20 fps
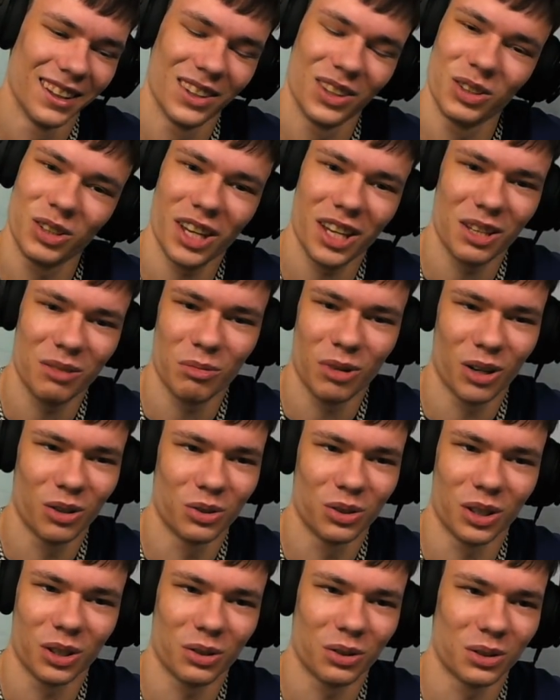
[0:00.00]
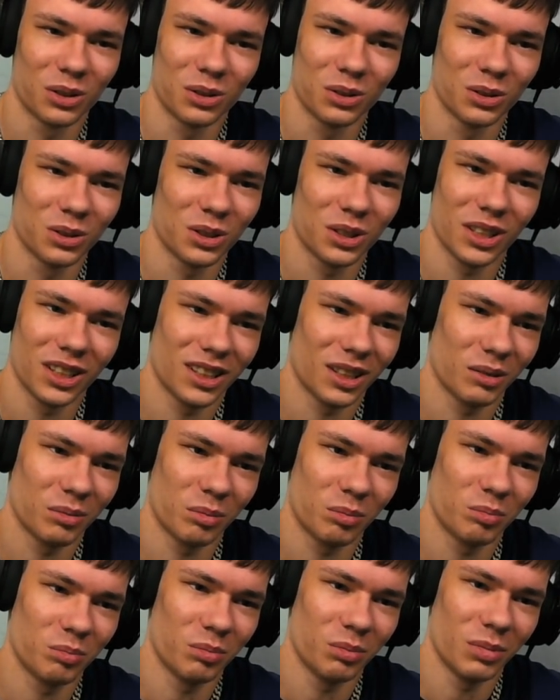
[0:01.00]
но я не могу такое слушать. Это,
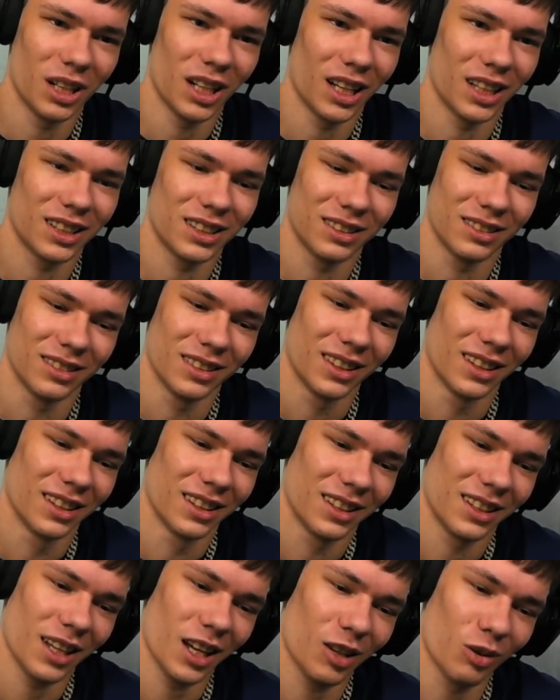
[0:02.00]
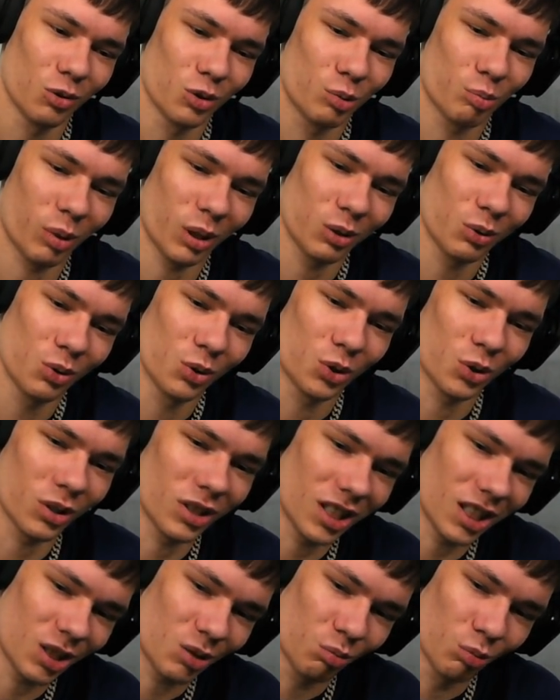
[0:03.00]
блядь, я лучше пойду еще
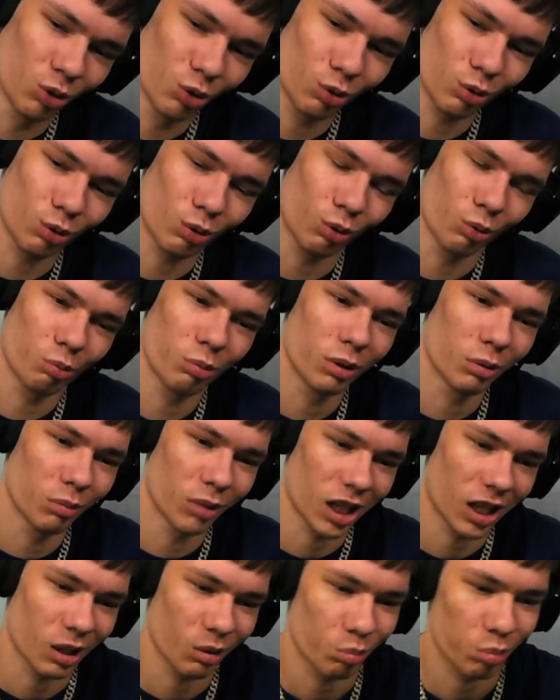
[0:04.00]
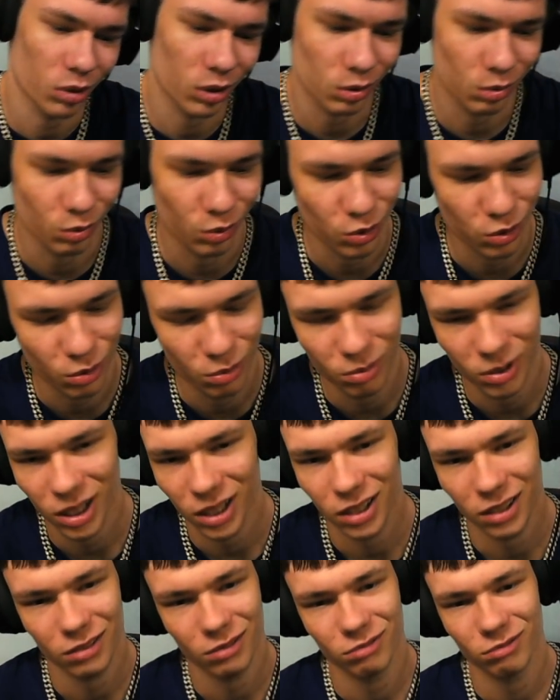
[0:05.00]
10 минут, кто убил Марка, послушаю,
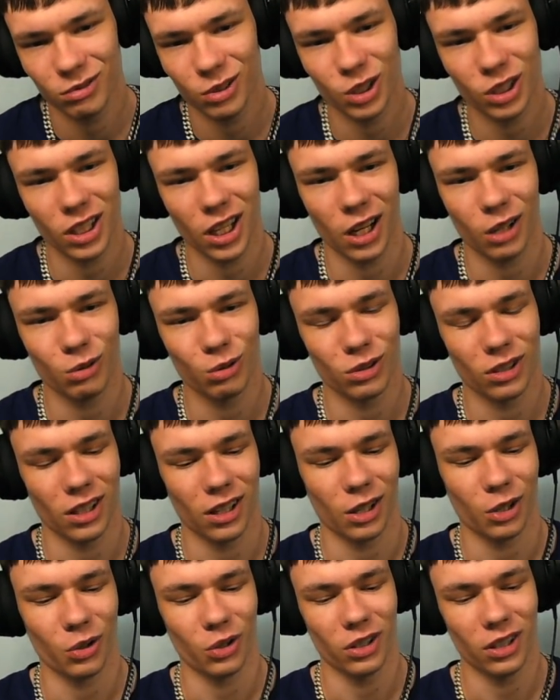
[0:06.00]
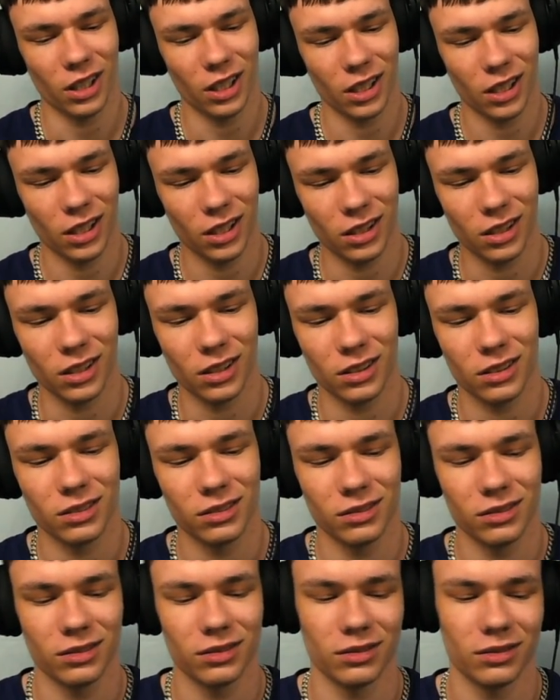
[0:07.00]
блядь. Вот так вот, нахуй. А этот...
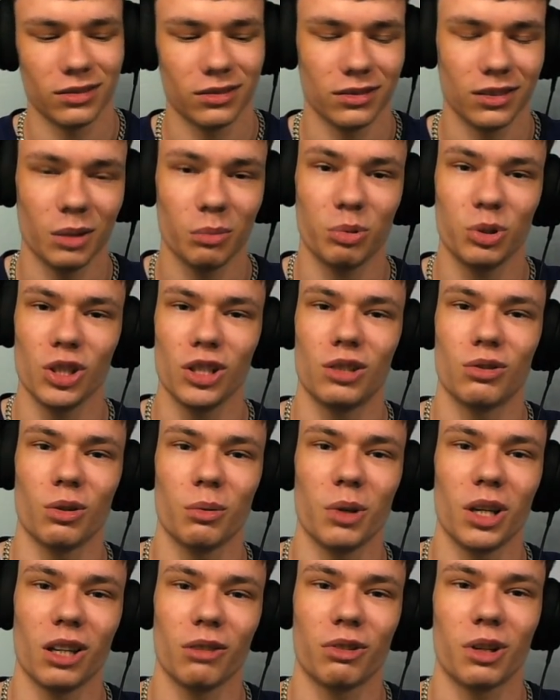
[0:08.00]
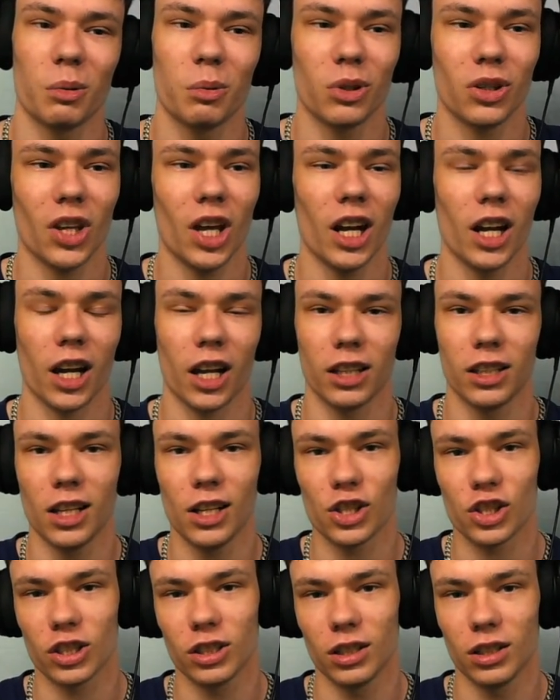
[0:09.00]
Напишите свое мнение в комментариях, а
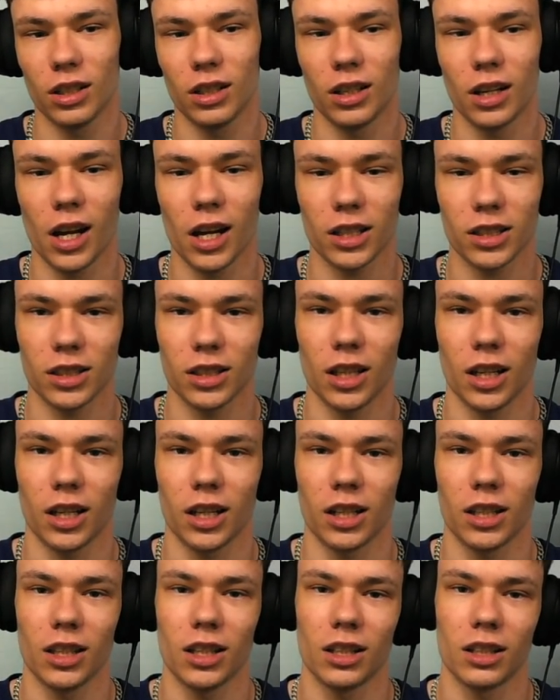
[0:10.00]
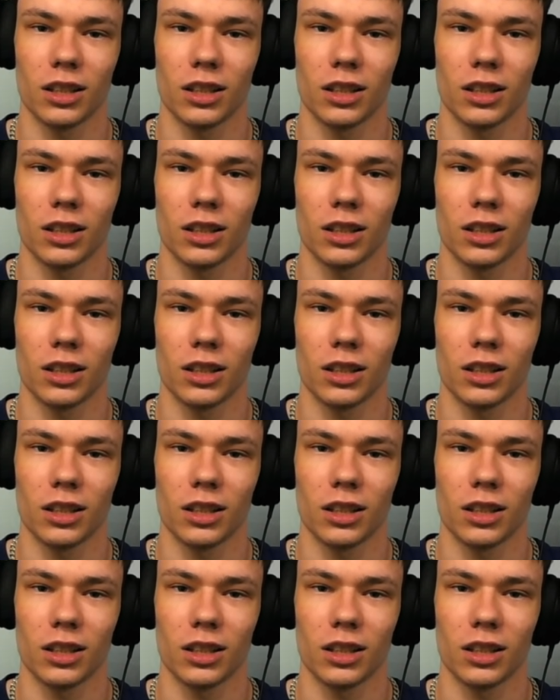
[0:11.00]
дальше реакция на Крида.